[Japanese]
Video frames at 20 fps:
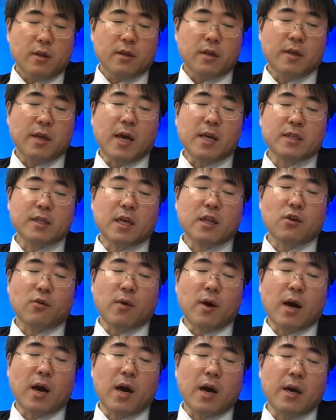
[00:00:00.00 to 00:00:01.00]
で、大事な
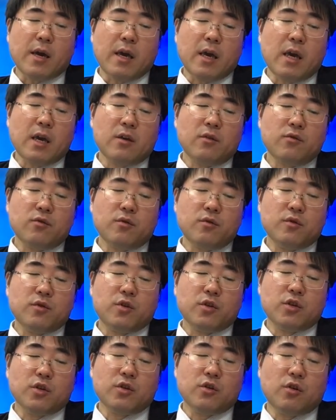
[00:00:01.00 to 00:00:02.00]
のは、円運
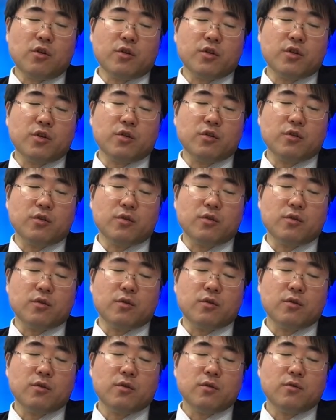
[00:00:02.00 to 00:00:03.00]
16
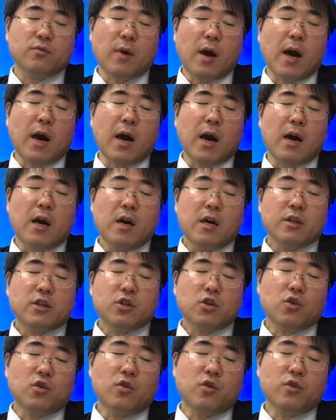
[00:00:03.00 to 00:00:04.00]
州は、
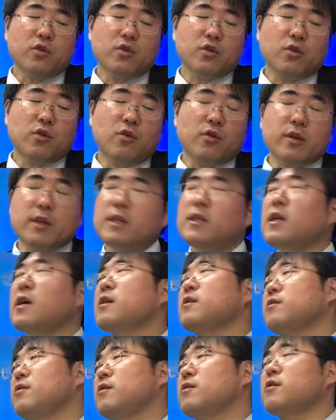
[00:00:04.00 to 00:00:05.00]
頂上以
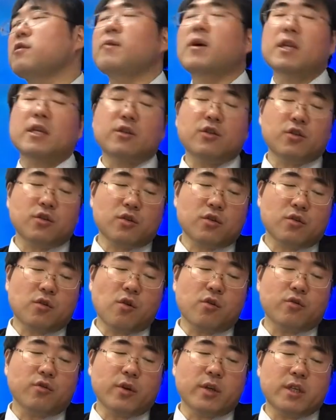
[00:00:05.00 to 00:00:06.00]
南です。つまり中
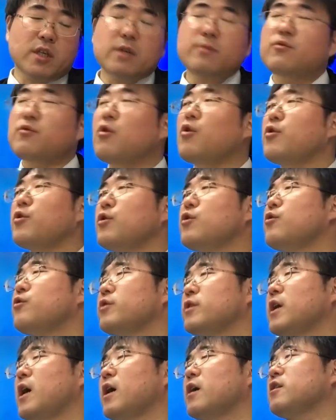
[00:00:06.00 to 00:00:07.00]
国の一部を
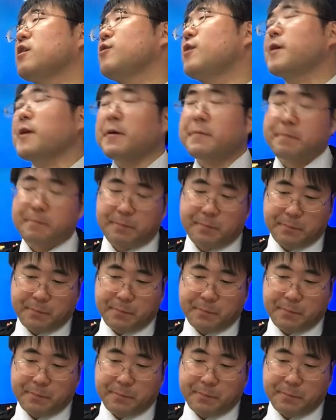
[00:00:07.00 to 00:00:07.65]
領に上げてるわけ。